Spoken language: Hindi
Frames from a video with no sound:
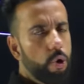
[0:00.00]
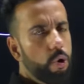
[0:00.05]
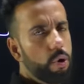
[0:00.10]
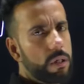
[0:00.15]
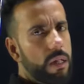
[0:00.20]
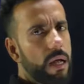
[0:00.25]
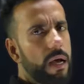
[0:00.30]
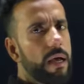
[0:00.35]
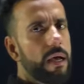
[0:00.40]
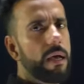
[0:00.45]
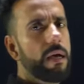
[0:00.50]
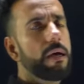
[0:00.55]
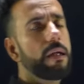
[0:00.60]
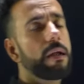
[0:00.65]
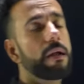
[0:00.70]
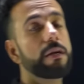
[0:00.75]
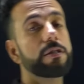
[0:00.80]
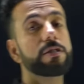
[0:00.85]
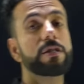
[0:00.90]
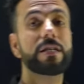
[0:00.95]
रो होता है
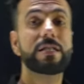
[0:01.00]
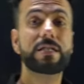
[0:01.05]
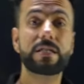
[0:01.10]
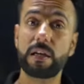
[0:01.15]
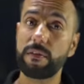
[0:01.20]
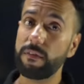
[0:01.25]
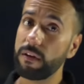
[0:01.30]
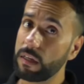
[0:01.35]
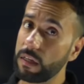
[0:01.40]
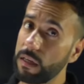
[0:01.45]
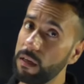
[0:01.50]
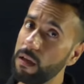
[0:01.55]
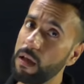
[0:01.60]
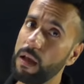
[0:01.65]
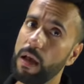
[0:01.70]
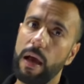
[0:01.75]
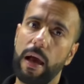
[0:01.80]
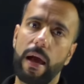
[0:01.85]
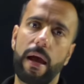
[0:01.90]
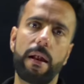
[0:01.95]
रेजिस्टिविटी
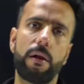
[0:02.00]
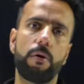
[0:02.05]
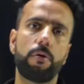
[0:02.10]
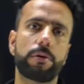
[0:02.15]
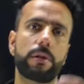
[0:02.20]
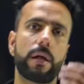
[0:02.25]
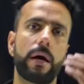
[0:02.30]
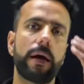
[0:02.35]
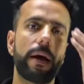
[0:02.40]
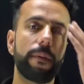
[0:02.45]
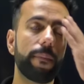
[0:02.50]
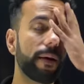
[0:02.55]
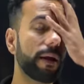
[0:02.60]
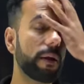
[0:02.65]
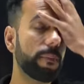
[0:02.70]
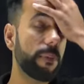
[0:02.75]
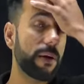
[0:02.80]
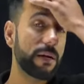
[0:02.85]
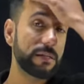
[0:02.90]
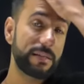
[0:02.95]
एल होता है
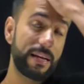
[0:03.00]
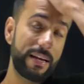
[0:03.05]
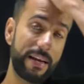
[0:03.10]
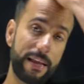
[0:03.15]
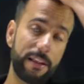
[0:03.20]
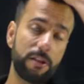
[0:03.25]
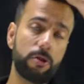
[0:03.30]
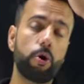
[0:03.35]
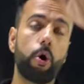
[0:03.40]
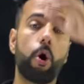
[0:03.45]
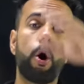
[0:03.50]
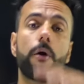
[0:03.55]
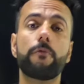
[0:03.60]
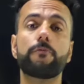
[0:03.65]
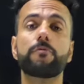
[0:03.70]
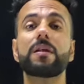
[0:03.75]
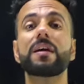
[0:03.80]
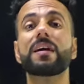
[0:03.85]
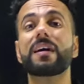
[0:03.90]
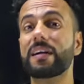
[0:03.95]
हमारे पास लेंथ
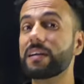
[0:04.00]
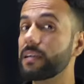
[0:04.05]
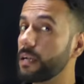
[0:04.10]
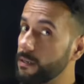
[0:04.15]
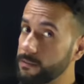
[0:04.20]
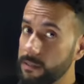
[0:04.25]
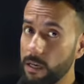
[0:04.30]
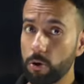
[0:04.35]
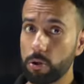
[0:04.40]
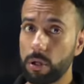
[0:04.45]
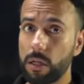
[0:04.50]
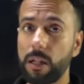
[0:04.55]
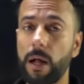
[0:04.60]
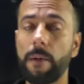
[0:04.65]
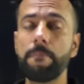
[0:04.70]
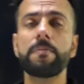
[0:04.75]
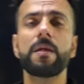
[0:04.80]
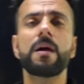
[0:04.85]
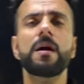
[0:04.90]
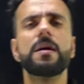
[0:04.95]
ऑफ द कंडक्टर होता
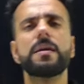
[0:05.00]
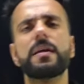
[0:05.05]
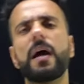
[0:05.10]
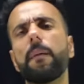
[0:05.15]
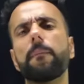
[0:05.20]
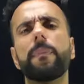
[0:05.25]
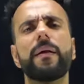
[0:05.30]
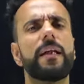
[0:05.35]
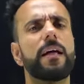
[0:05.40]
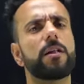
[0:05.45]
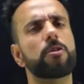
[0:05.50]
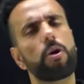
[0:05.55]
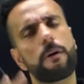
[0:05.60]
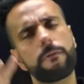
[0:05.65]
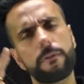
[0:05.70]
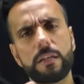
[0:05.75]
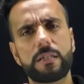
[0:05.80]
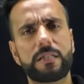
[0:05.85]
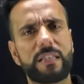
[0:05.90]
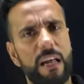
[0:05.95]
था यहाँ पे
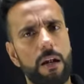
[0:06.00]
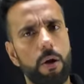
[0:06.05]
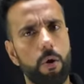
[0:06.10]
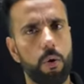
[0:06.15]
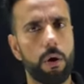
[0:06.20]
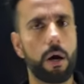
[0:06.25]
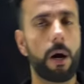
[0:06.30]
लेंथ ऑफ द सेल